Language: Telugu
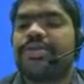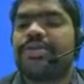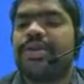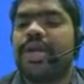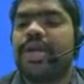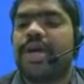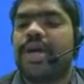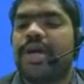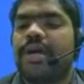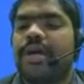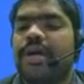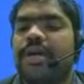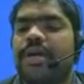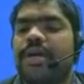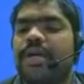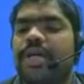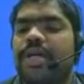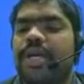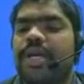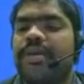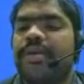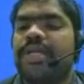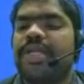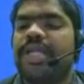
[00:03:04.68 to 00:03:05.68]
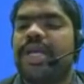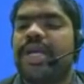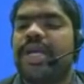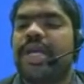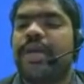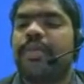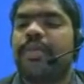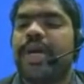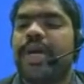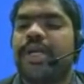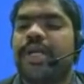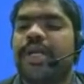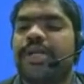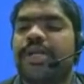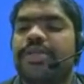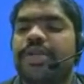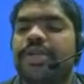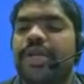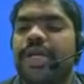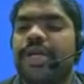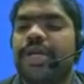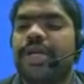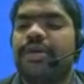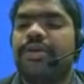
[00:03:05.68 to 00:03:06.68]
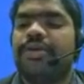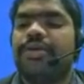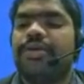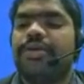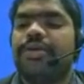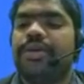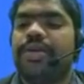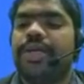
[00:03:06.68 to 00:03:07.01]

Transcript: ఉన్న ఏవైతే ఎయిర్ పార్టికల్స్ ఉన్నాయో